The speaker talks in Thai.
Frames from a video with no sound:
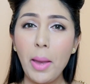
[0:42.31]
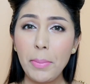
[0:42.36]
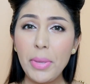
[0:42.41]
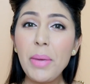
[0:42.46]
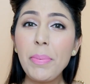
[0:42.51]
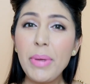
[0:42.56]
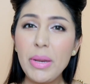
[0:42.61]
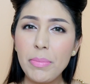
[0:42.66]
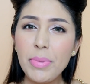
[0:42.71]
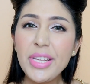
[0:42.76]

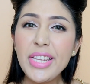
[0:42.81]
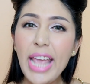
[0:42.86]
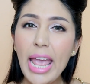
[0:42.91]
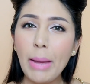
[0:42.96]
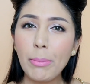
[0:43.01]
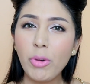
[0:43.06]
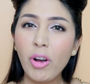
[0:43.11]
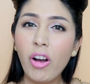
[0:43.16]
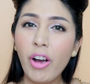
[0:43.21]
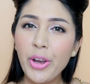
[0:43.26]
พี่ผินพี่แย
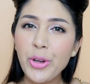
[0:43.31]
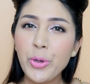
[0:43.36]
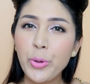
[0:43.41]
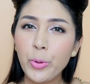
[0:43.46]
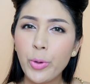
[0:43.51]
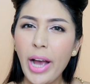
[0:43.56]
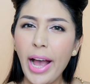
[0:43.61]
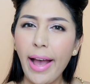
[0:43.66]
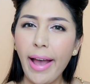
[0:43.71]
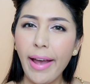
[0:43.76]
มคอยดู
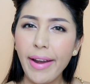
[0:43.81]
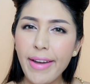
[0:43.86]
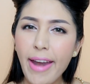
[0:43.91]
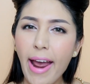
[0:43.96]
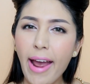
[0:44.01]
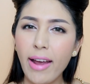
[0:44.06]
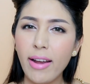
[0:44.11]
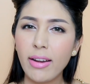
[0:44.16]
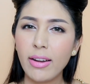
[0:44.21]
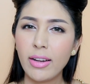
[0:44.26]
ข้านะ